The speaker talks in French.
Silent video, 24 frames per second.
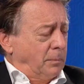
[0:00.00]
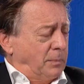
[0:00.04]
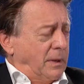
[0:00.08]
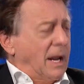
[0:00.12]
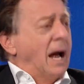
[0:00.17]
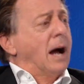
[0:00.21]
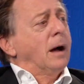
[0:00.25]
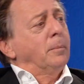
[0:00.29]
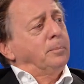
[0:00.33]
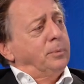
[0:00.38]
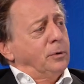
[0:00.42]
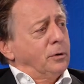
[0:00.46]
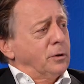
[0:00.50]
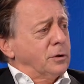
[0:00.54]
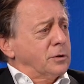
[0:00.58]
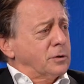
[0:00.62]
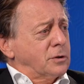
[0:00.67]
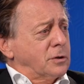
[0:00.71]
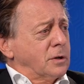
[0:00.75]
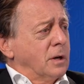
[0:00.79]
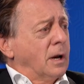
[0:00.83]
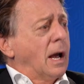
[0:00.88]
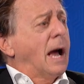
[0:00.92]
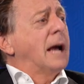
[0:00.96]
Puis en
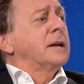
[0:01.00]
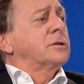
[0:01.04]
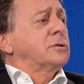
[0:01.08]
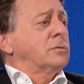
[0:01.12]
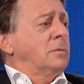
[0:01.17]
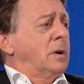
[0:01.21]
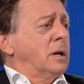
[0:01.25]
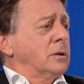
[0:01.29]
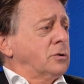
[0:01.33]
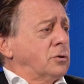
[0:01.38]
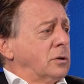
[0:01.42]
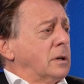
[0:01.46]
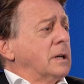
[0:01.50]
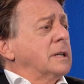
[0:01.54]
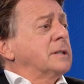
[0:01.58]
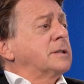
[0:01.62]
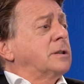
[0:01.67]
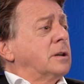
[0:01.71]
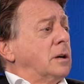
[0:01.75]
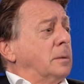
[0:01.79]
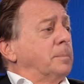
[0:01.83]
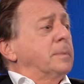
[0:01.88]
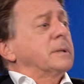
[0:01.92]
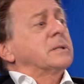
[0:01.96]
plus, à ce soir, tu
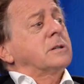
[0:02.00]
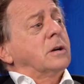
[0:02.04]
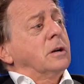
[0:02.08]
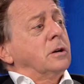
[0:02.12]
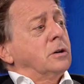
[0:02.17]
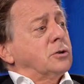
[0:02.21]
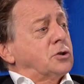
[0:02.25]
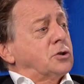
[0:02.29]
resteras parce que